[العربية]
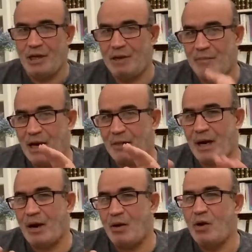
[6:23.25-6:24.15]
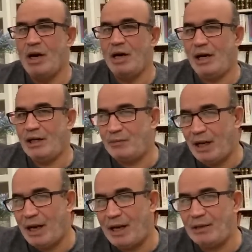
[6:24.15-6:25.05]
لما يبقاو حزب
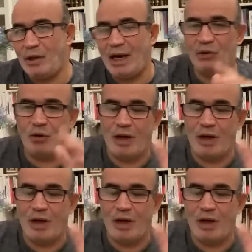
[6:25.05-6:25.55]
الارندي عنده